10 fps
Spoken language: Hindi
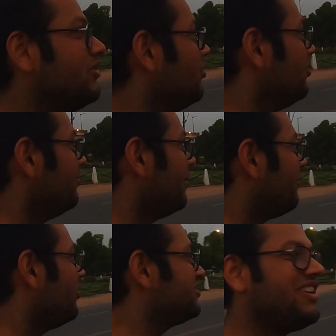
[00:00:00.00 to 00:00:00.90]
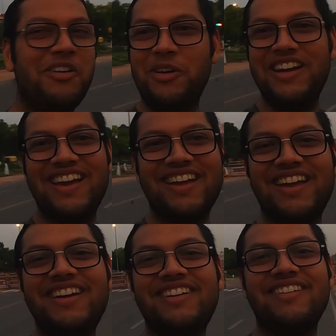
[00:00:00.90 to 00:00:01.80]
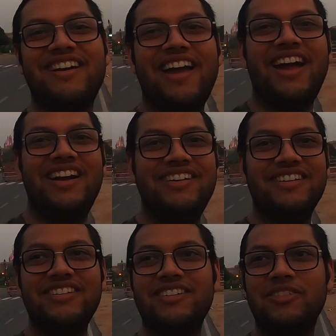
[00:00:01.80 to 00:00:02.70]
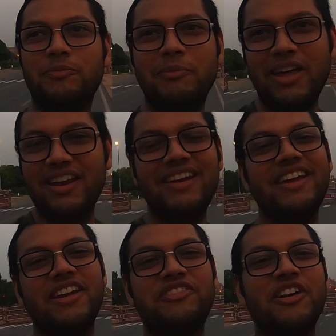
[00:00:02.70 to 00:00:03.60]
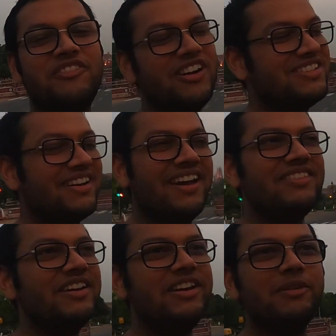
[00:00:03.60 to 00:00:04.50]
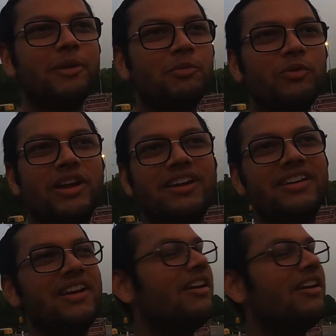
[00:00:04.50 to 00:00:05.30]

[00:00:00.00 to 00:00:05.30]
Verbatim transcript: तो मैं पहुंच गया हूँ इंडिया गेट एंड uh, मेरे लिए ये फेवरेट जगह है दिल्ली में पूरे